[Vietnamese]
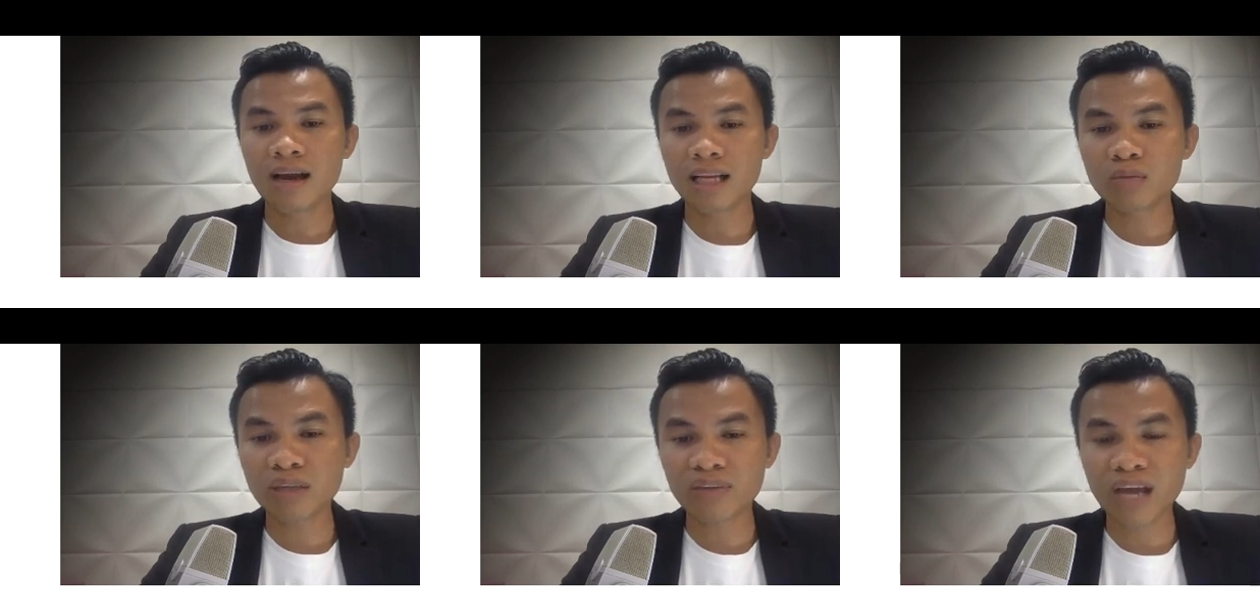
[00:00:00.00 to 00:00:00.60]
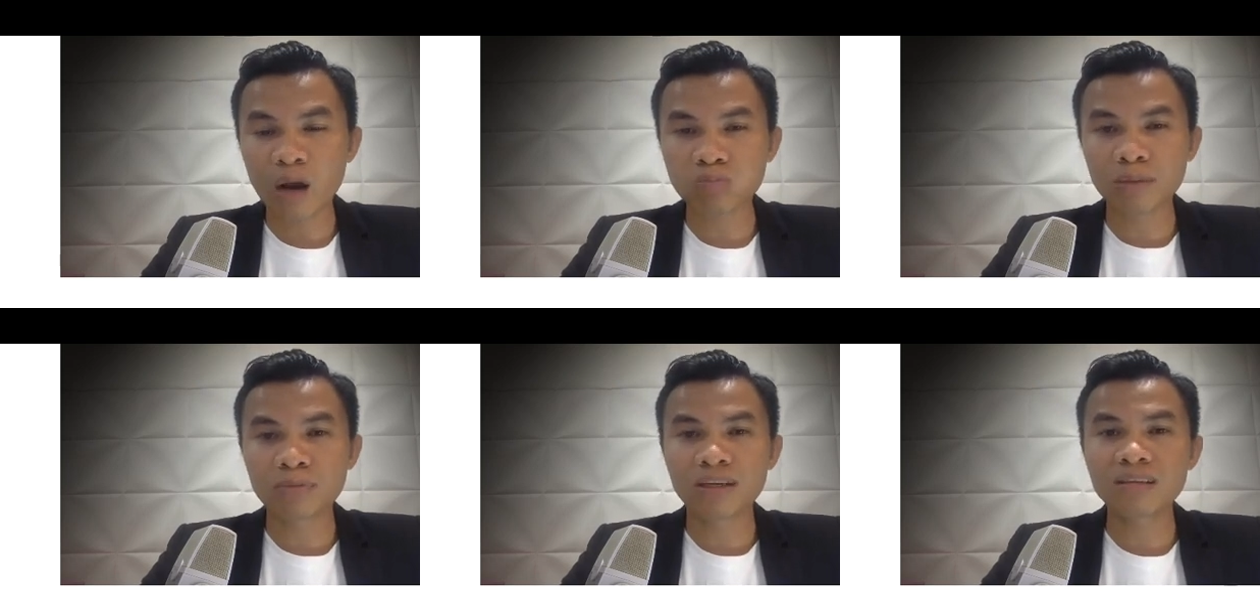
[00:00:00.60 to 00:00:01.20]
à, chúng ta phải học
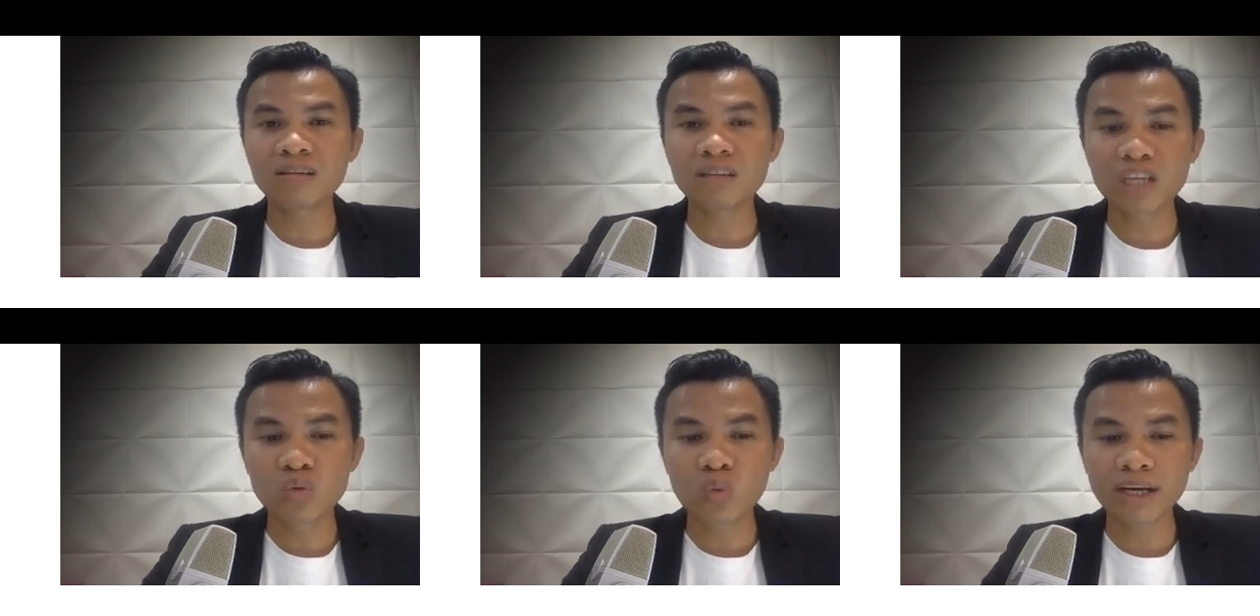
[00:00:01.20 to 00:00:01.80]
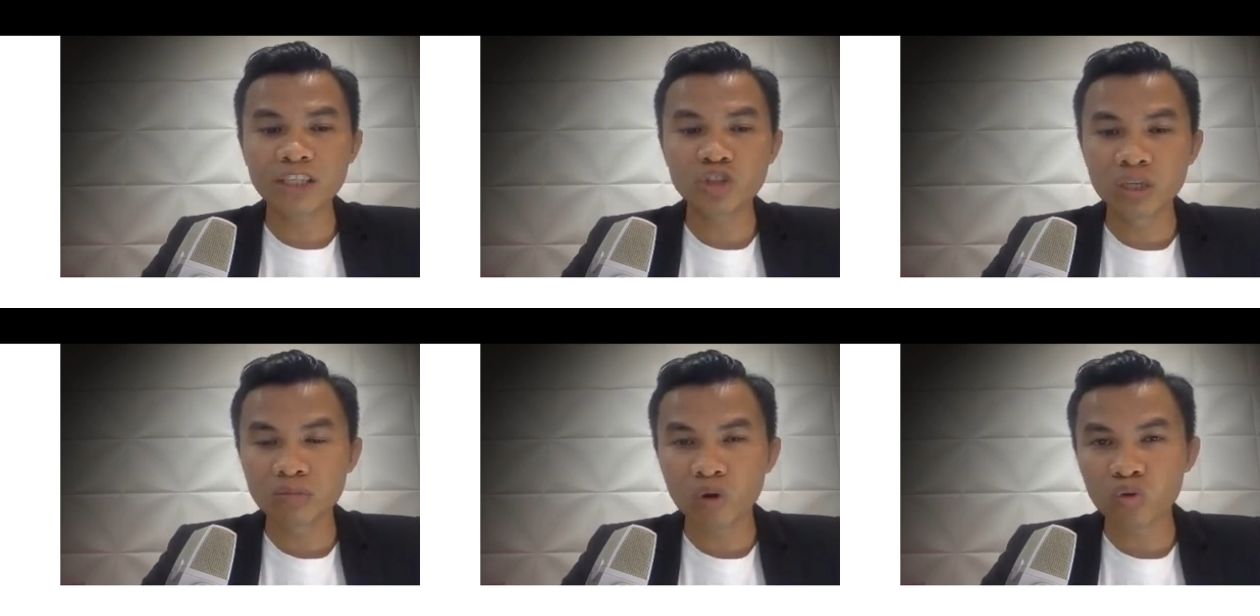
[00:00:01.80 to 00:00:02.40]
tập những kiến thức liên quan đến
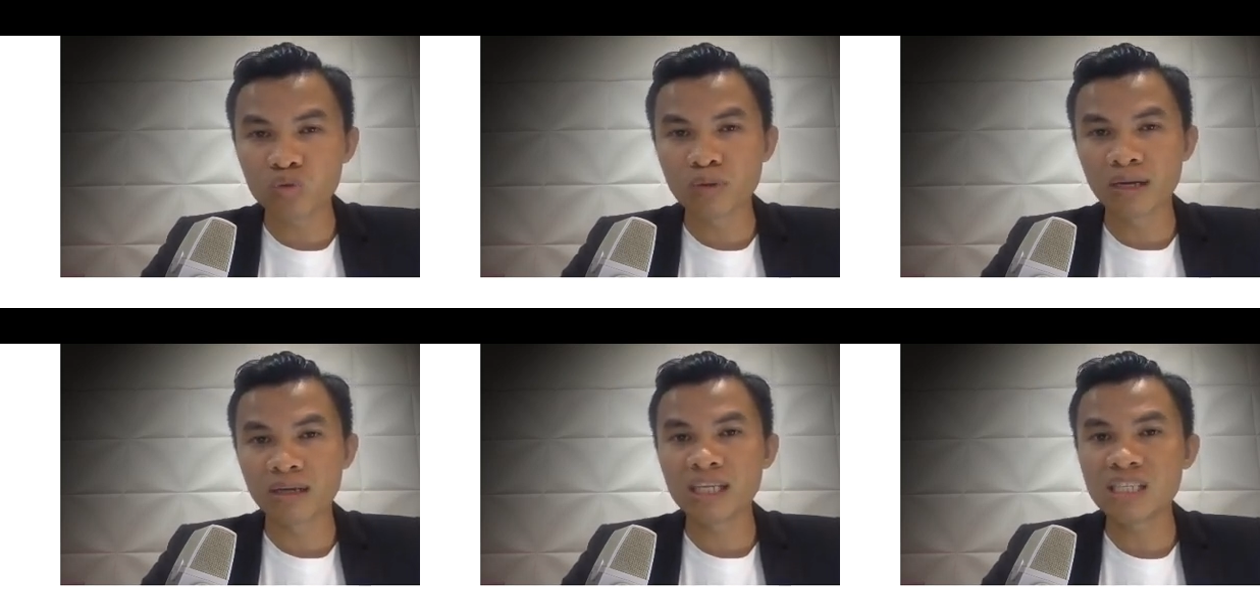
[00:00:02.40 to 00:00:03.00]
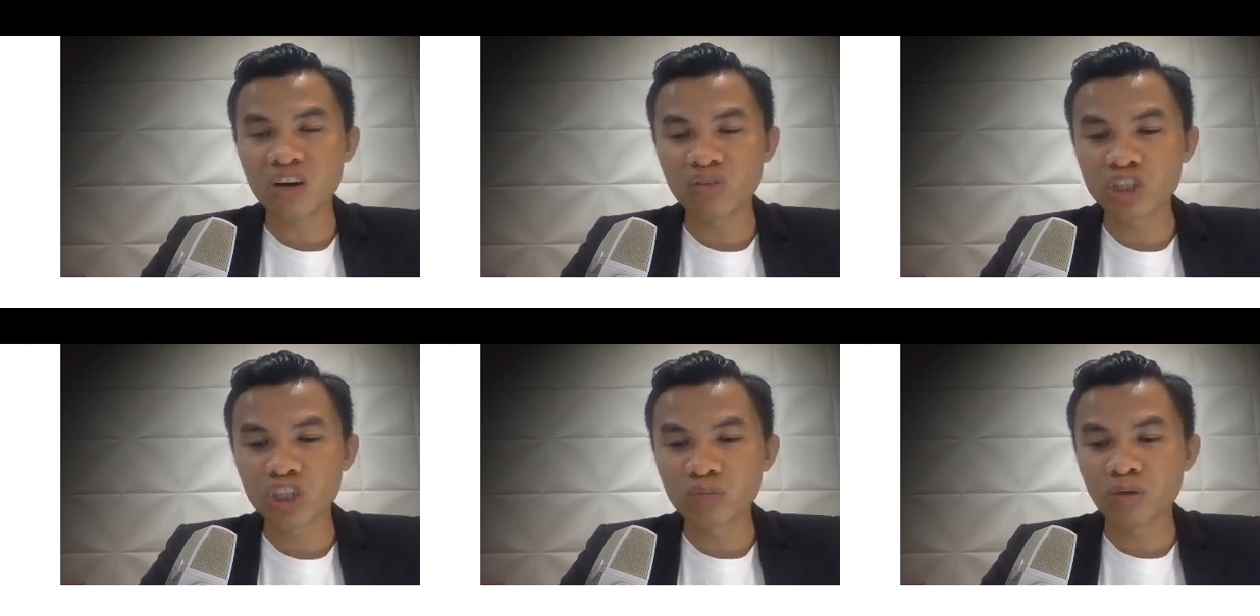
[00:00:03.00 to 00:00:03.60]
chuyên môn của mình đi sâu
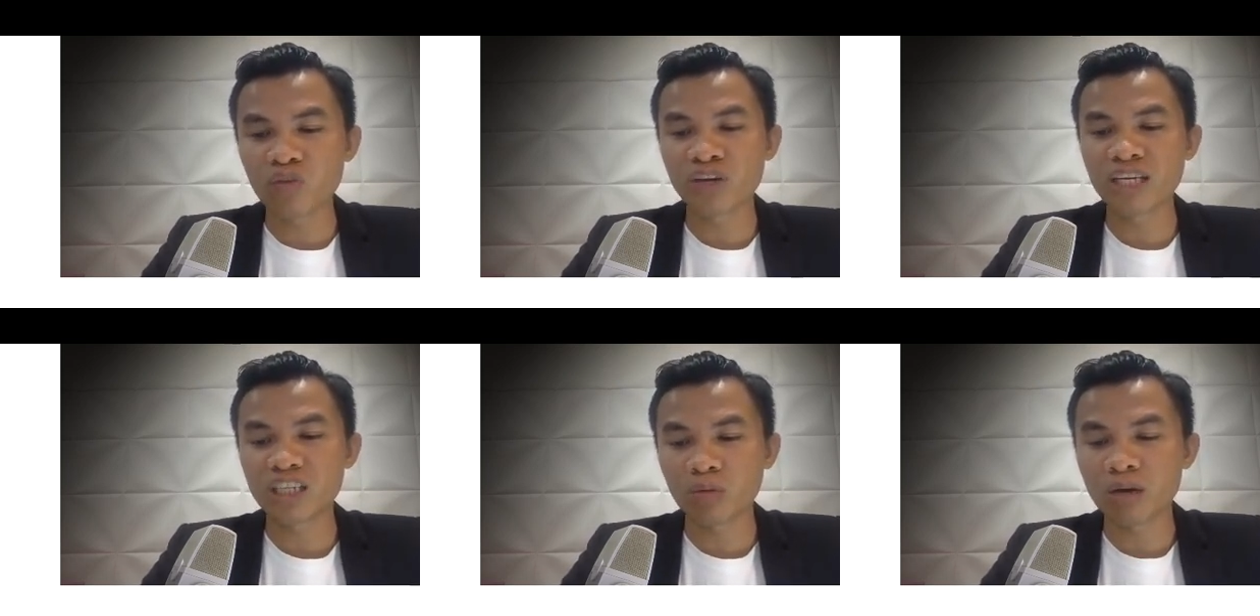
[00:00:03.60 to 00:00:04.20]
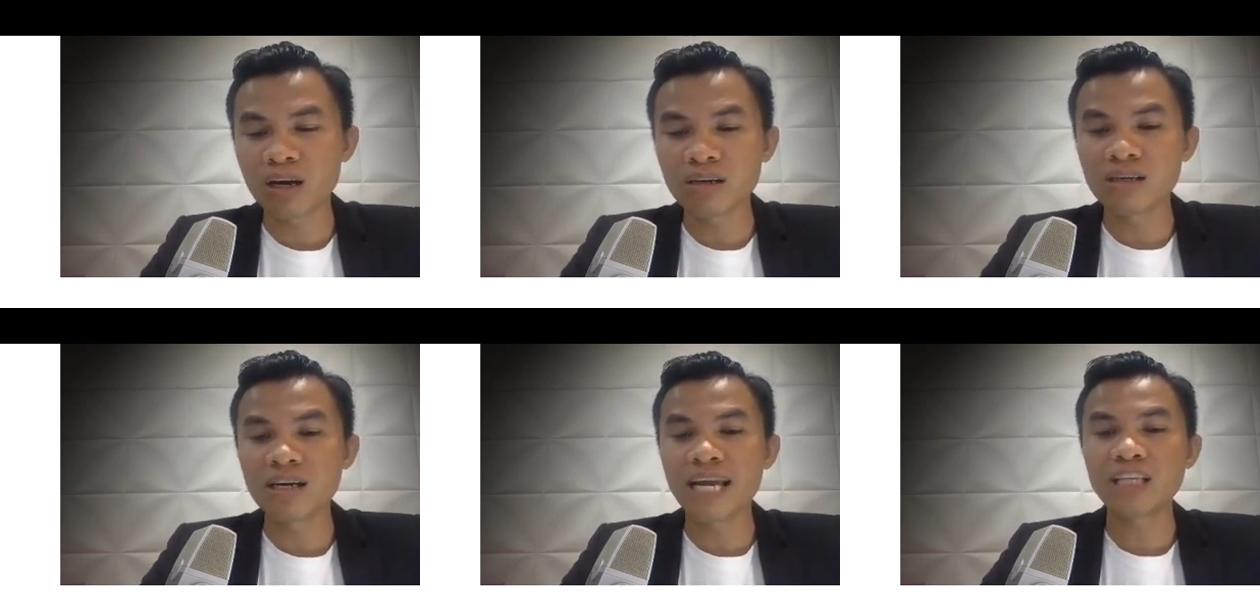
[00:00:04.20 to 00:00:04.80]
vào chuyên môn và đi rộng
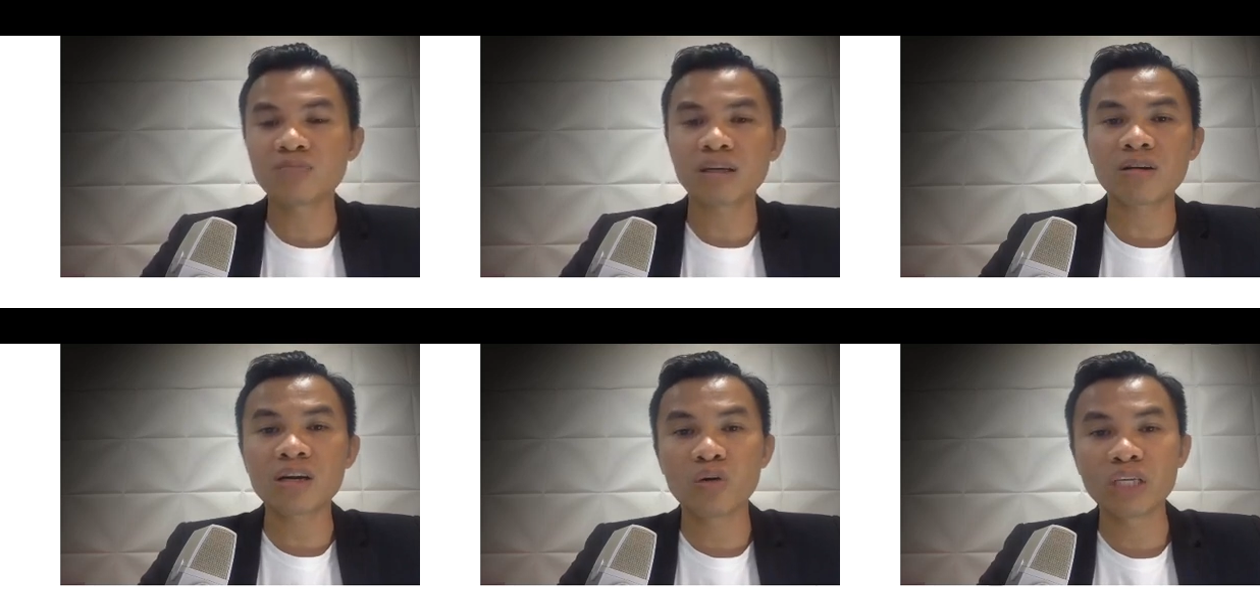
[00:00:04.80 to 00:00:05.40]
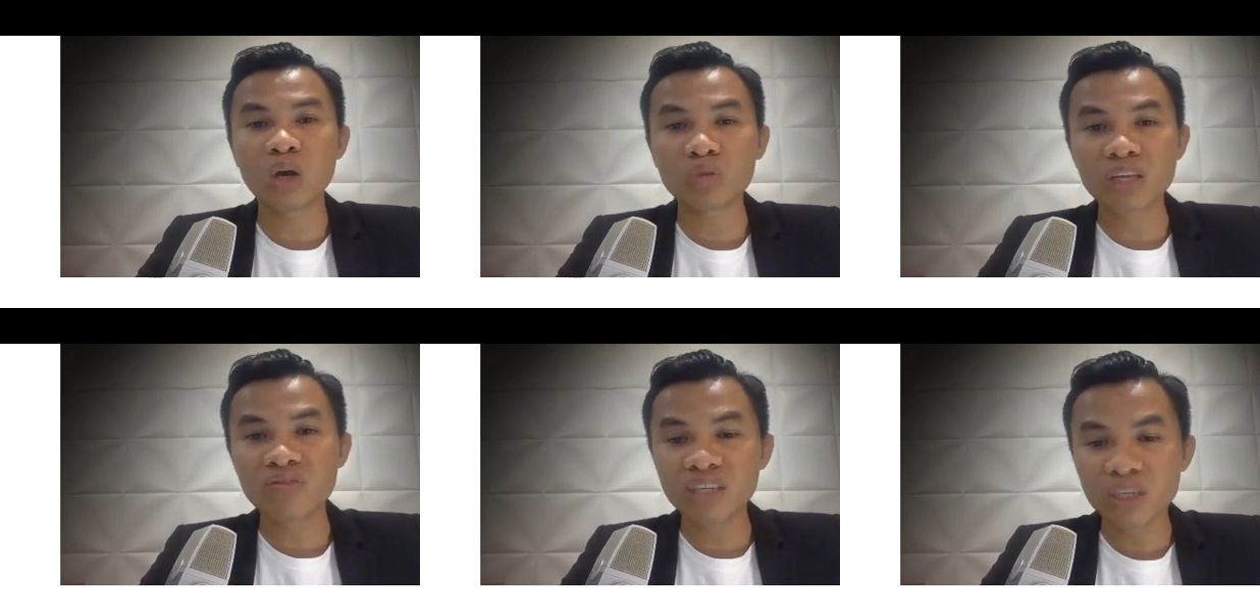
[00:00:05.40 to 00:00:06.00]
hơn nữa để chúng ta có cơ hội giao
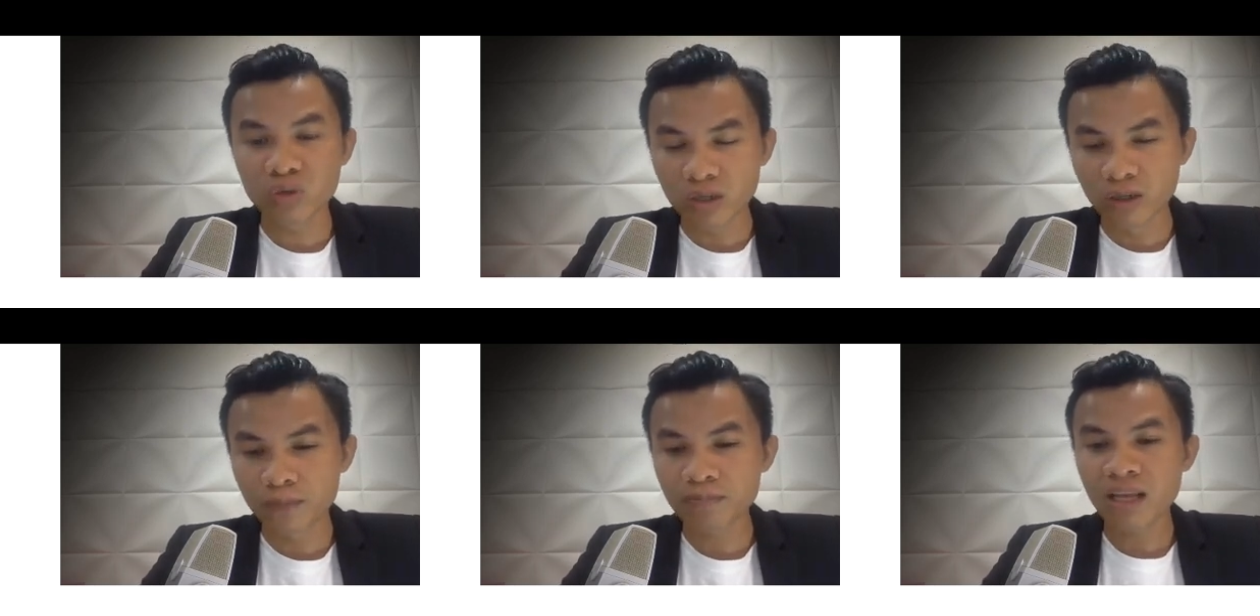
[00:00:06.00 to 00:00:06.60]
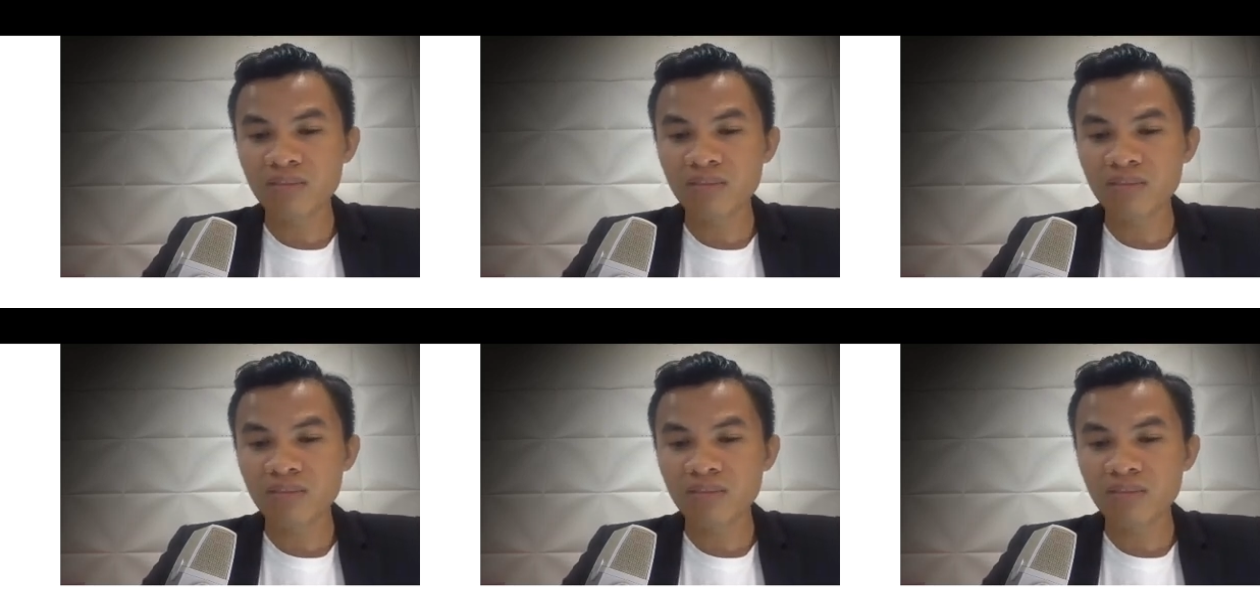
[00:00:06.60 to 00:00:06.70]
tiếp với nhiều người